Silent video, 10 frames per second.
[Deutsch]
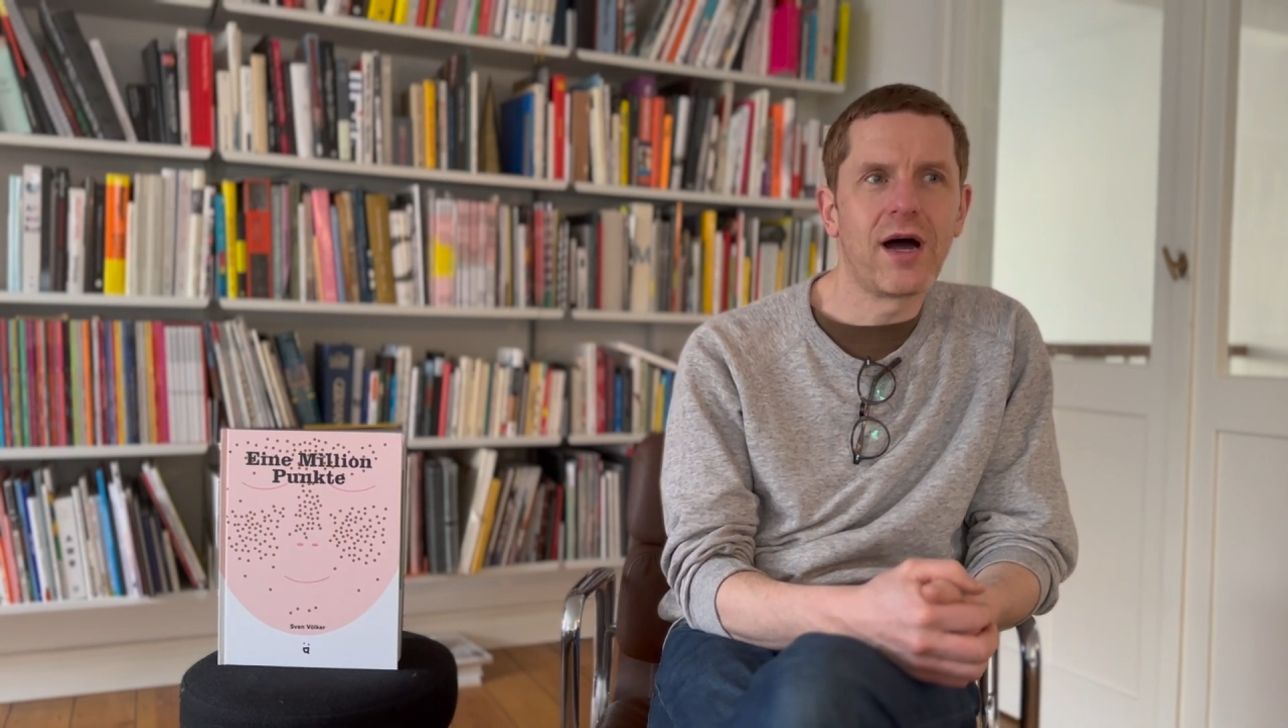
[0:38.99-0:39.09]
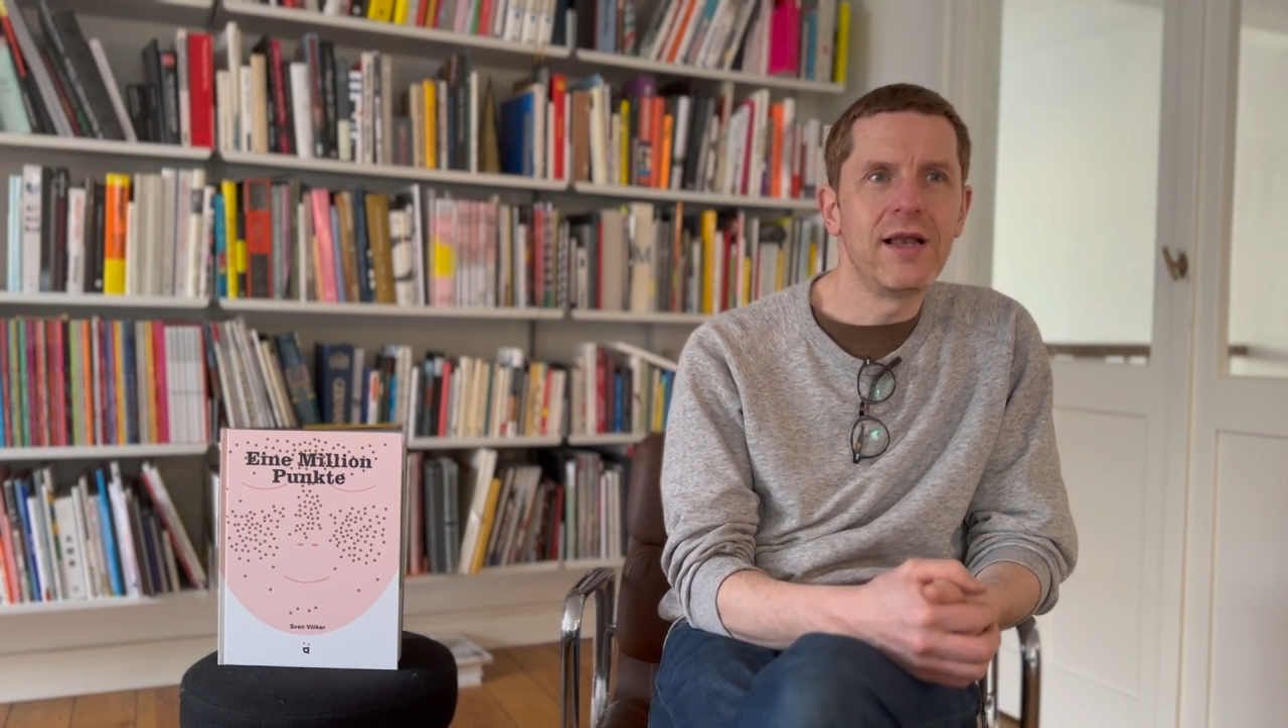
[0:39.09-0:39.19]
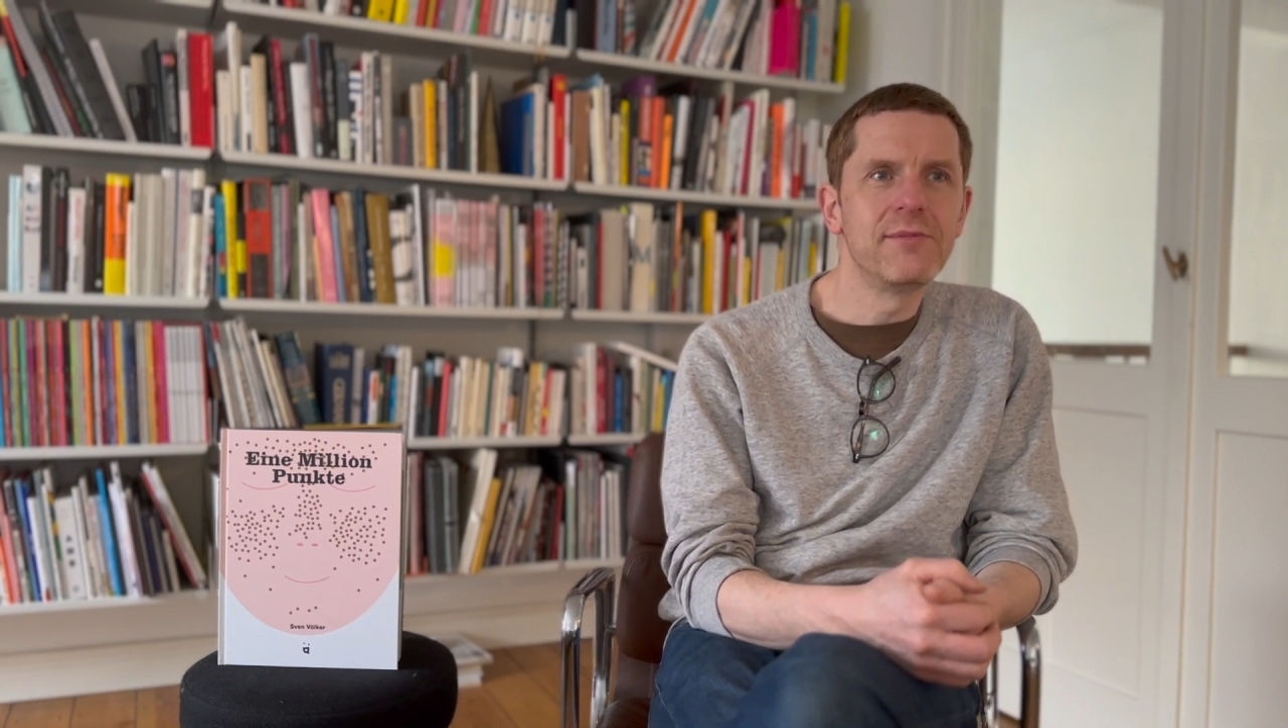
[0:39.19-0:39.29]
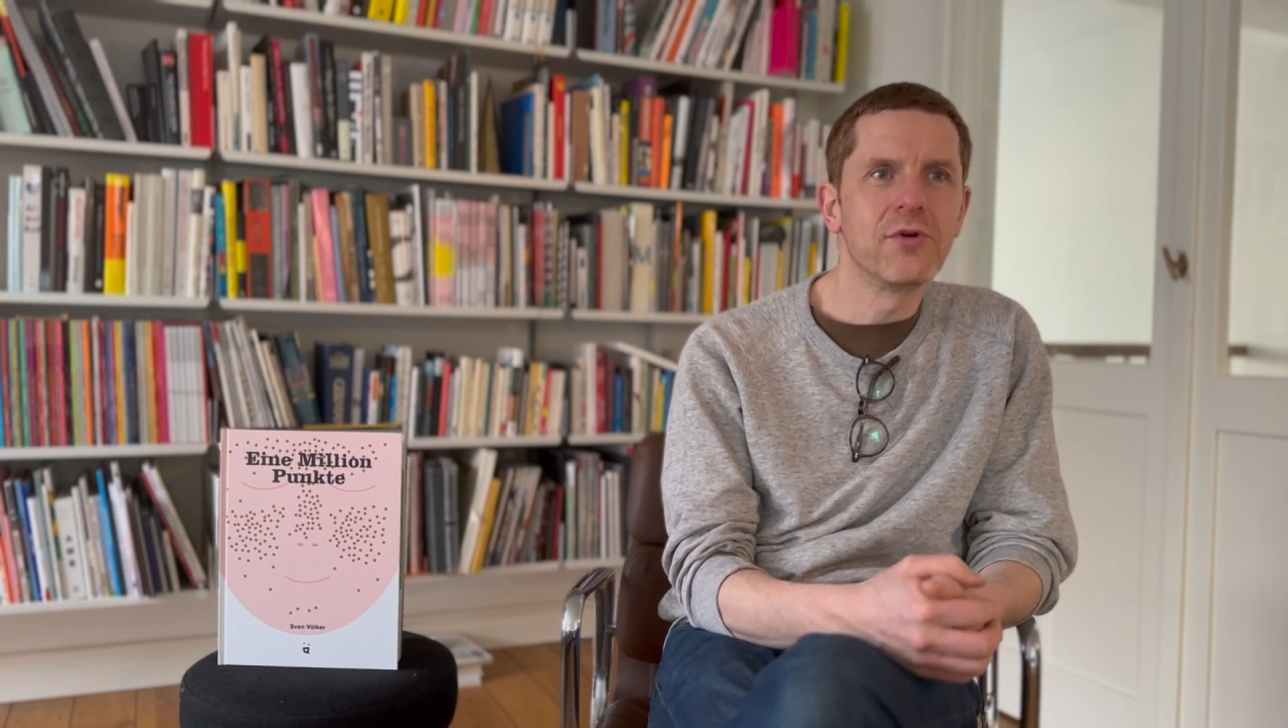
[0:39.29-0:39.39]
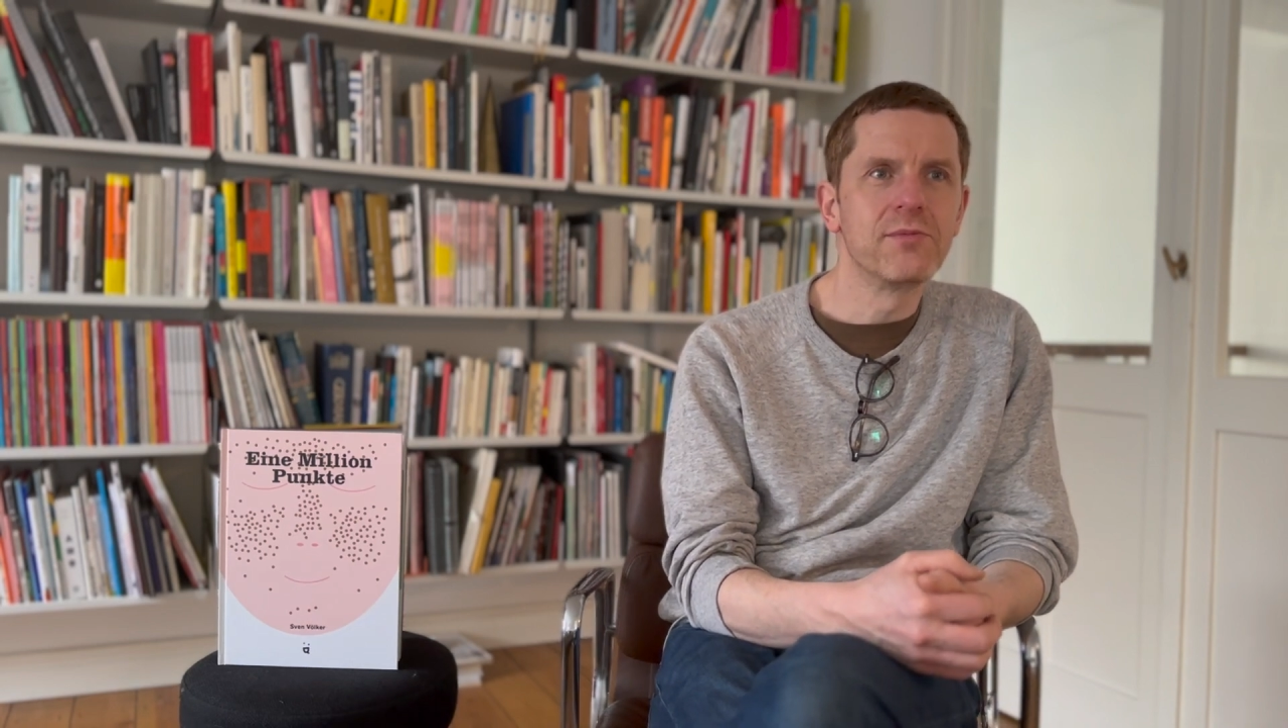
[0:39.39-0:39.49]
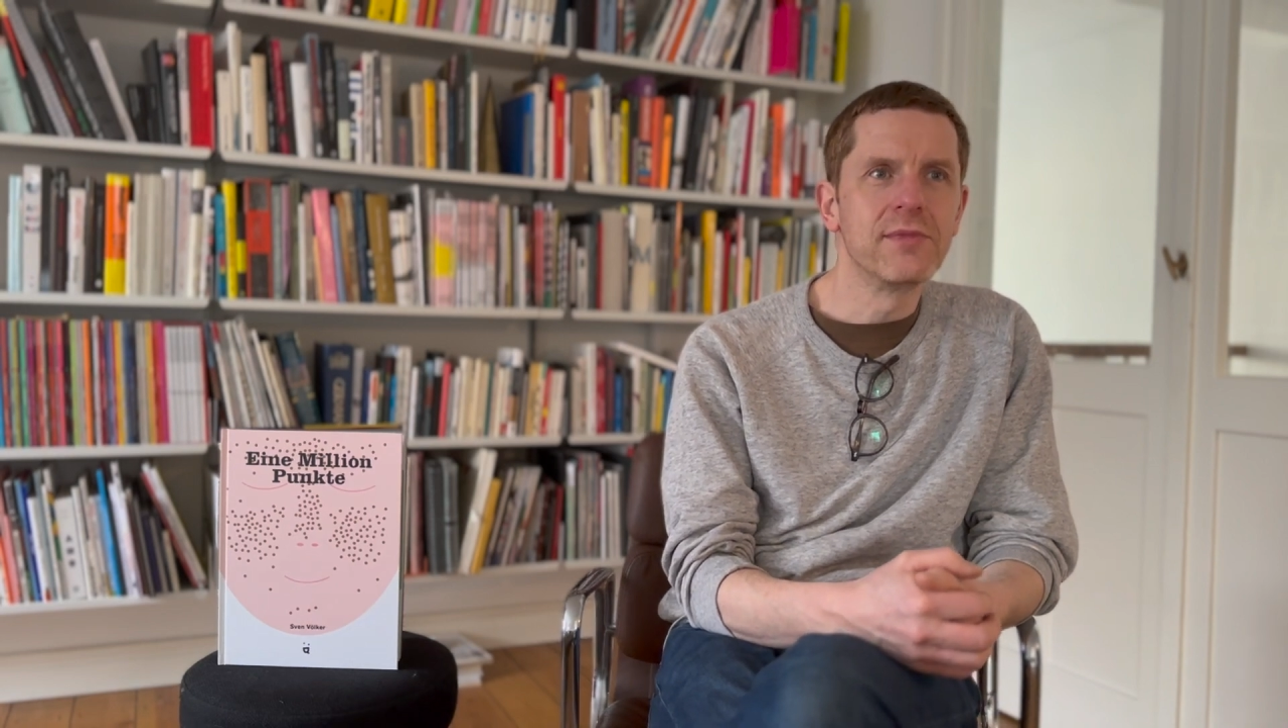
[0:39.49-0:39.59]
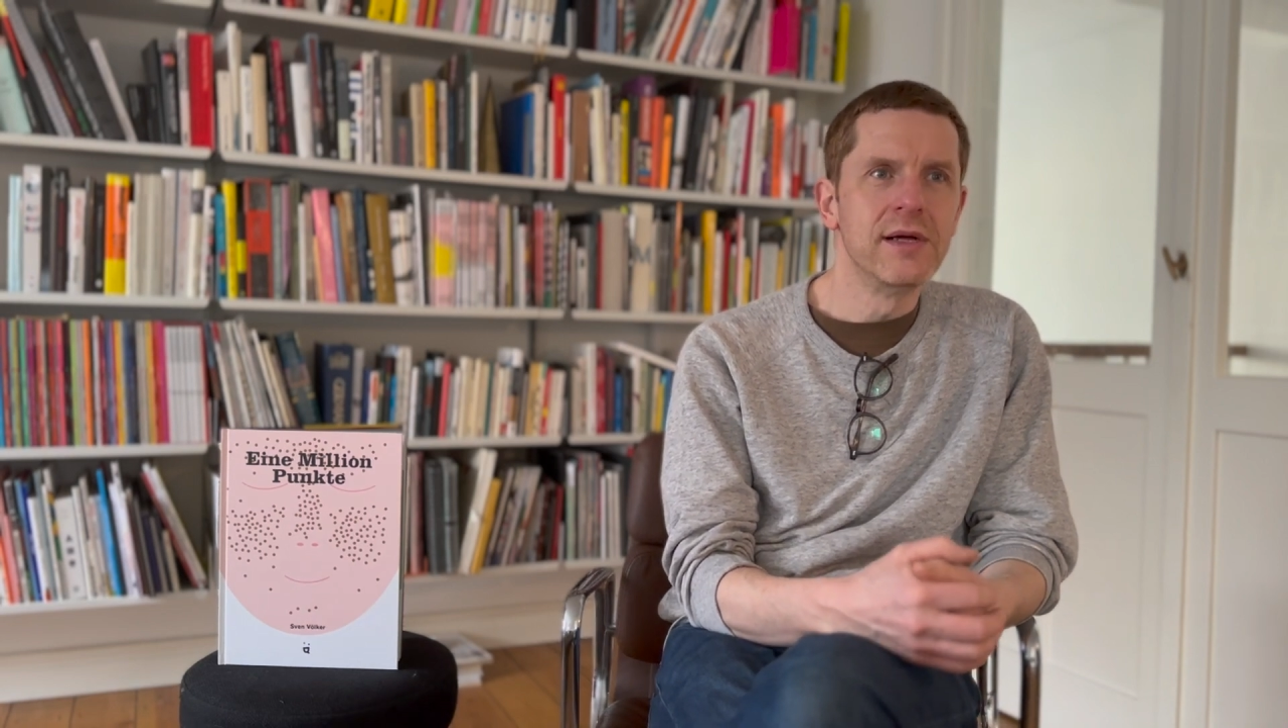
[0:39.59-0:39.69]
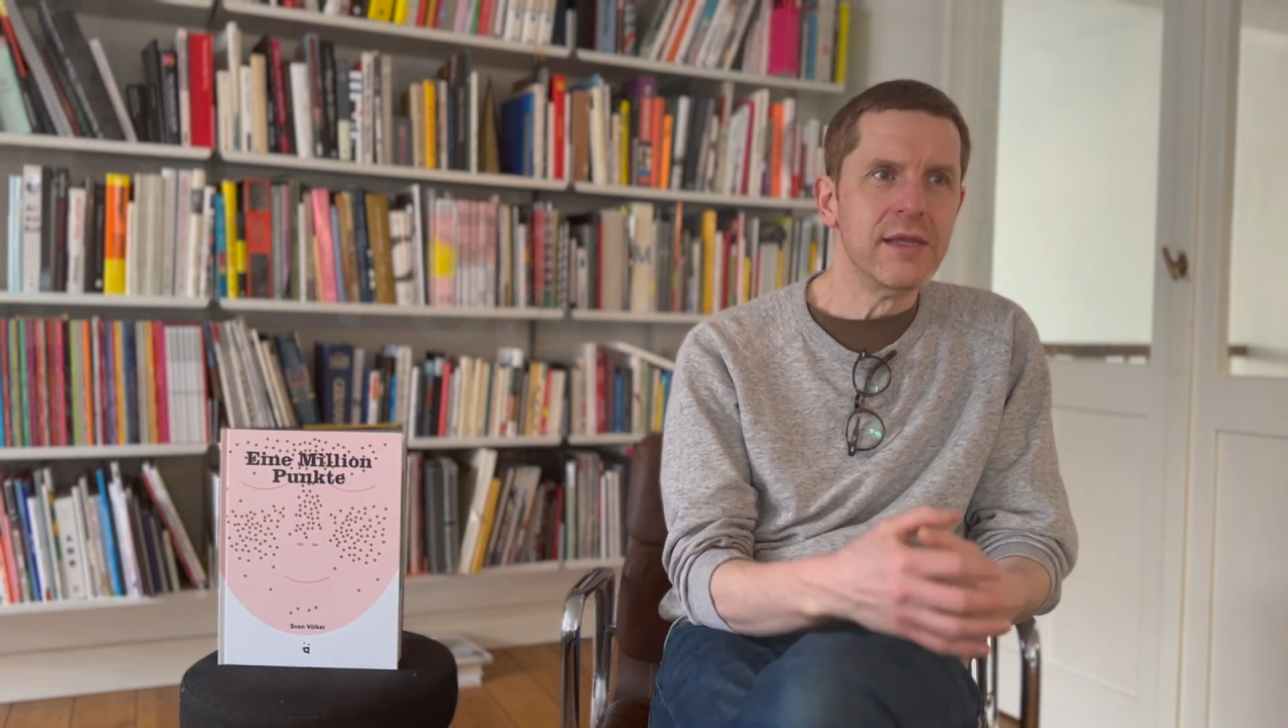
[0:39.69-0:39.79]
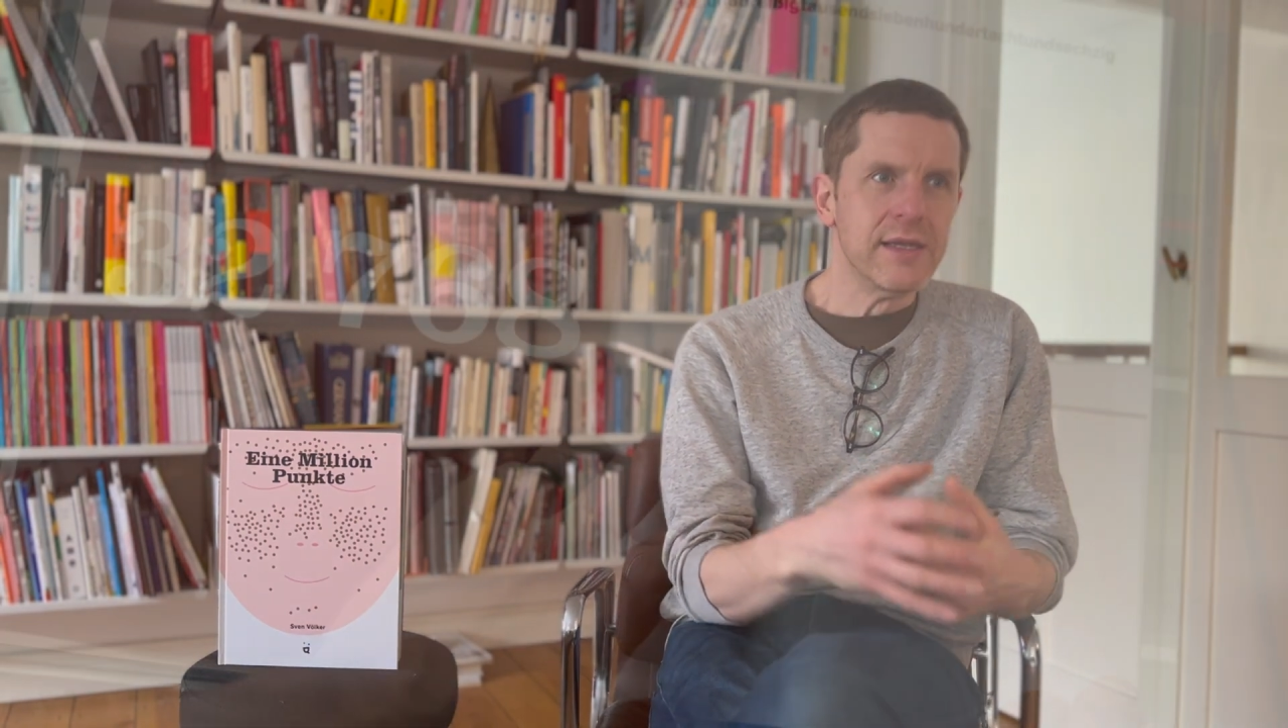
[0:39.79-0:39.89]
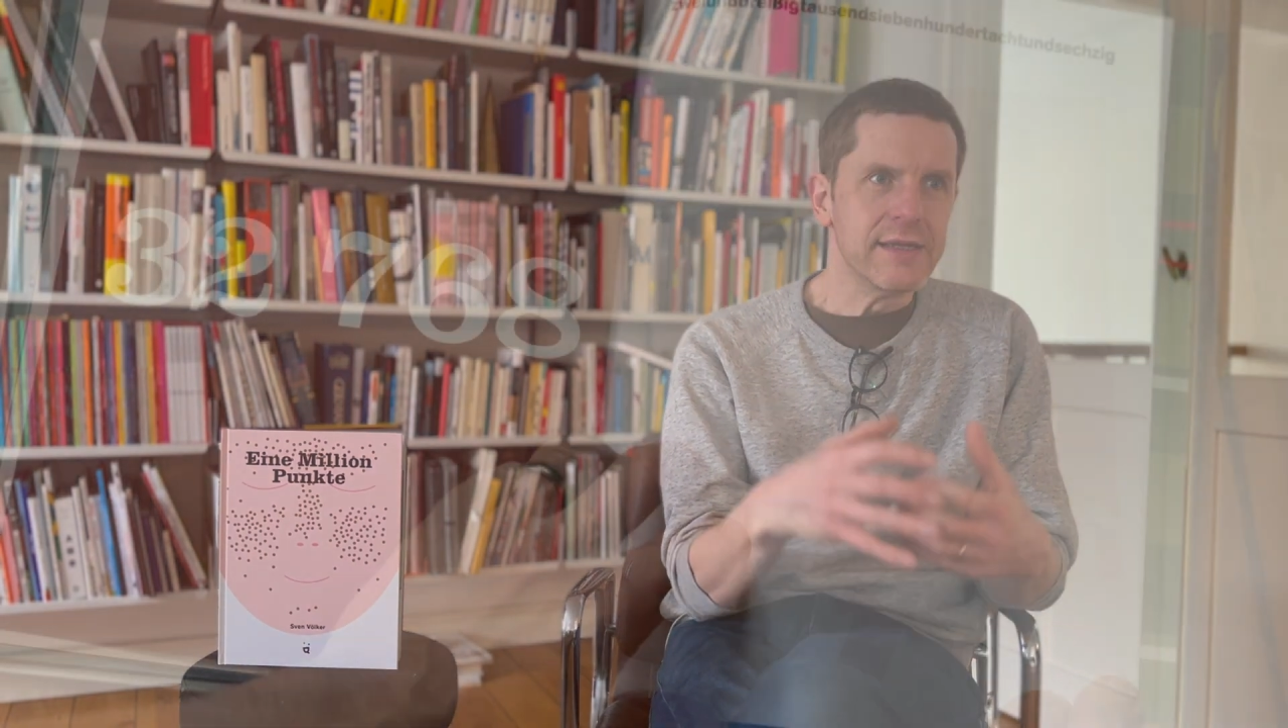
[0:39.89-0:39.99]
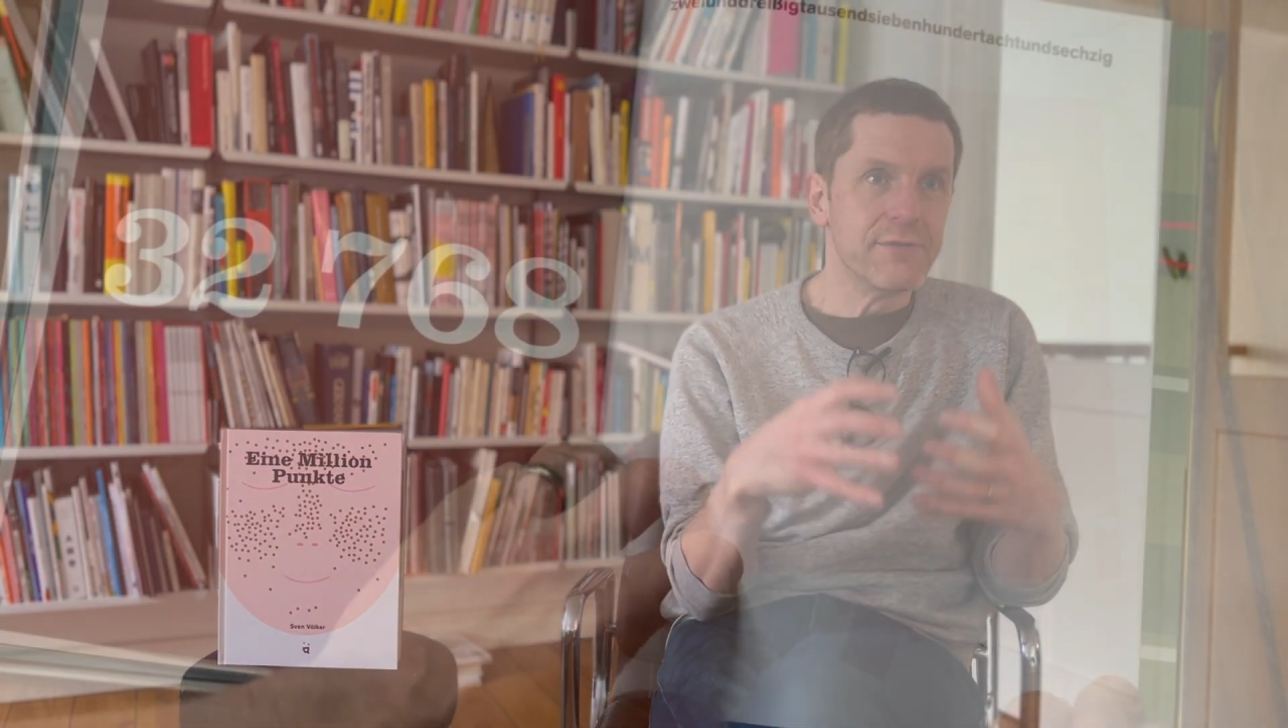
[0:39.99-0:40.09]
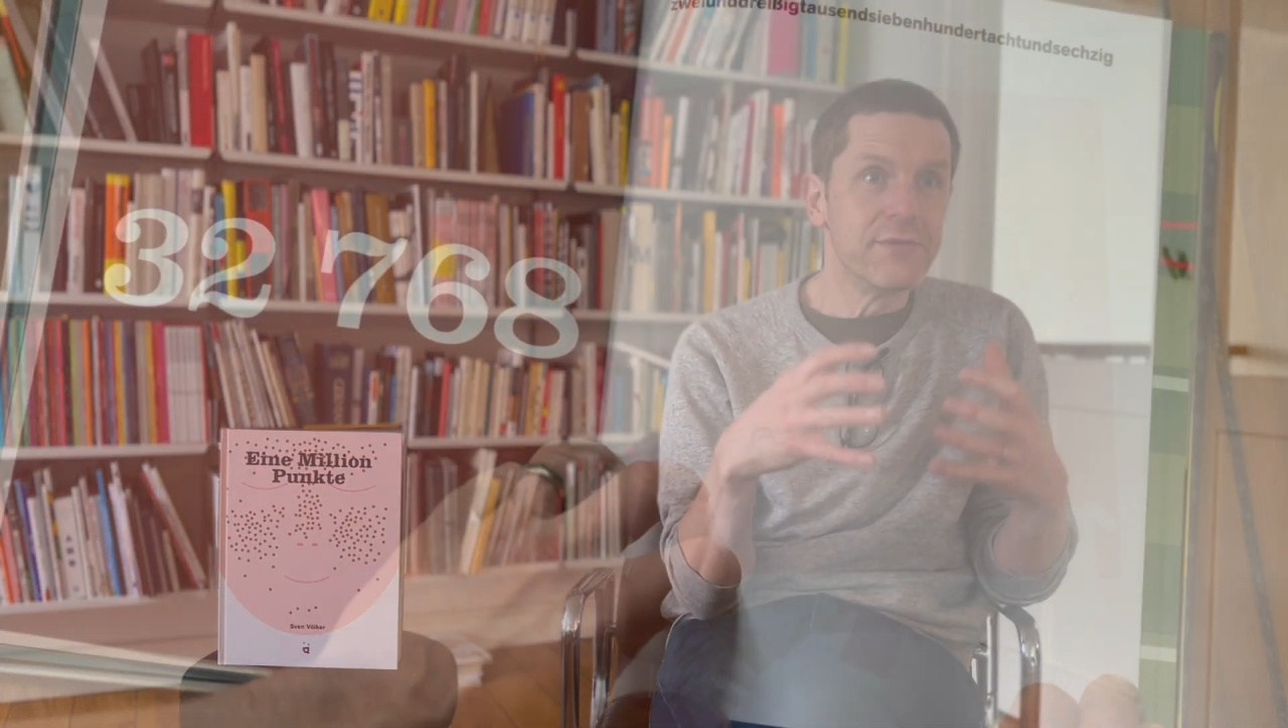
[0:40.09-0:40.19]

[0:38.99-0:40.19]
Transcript: allem um die